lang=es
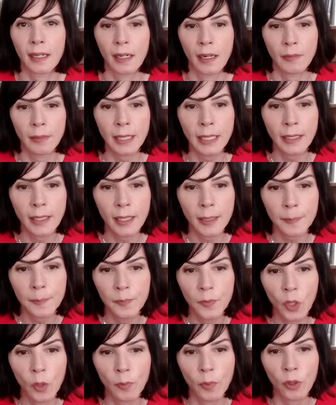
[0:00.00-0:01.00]
la vida
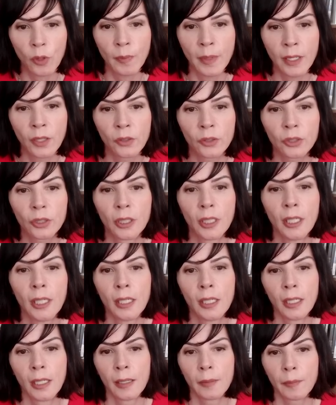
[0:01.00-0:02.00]
o por lo menos
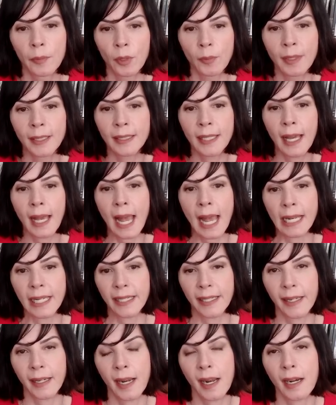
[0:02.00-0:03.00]
prometa
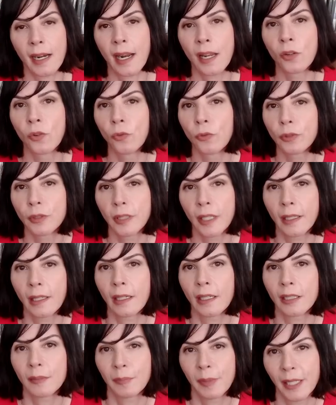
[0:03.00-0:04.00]
aligerar la angustia de
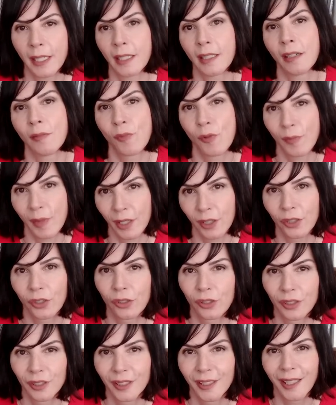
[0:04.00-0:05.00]
la espera del
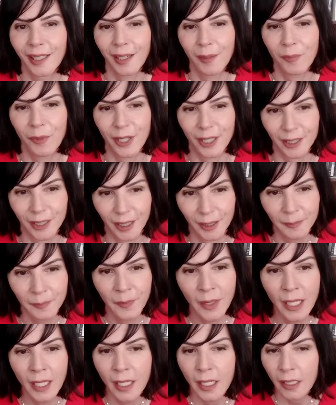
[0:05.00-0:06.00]
momento de la muerte.
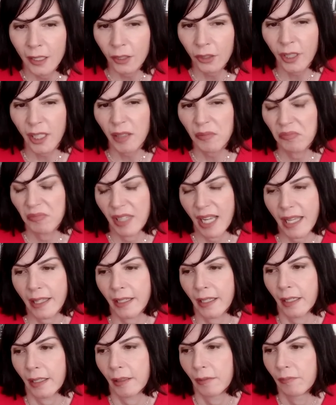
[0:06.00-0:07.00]
Creo que
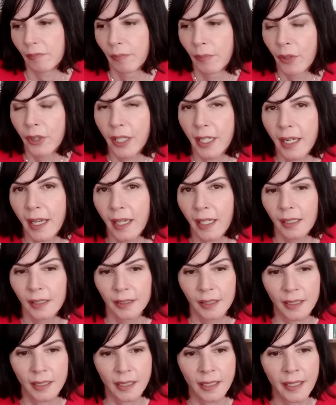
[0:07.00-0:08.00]
nadie podría
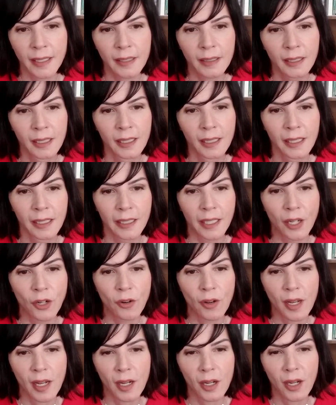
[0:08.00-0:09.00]
decir que
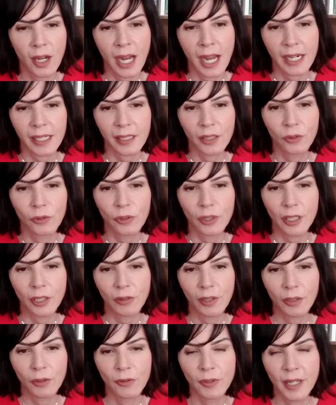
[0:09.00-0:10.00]
no ha, ha recurrido
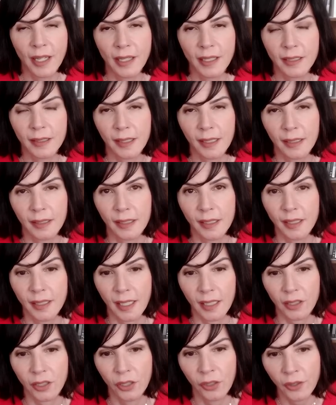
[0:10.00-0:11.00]
a alguna de estas
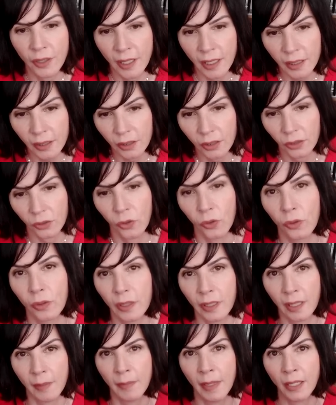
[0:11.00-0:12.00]
distracciones o
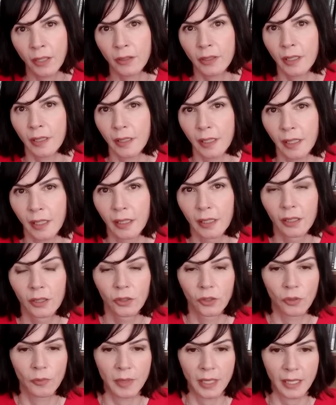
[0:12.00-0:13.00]
remedios entre
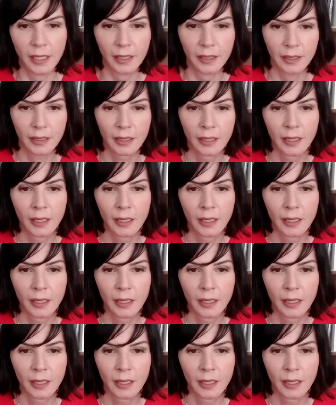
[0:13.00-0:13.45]
comillas,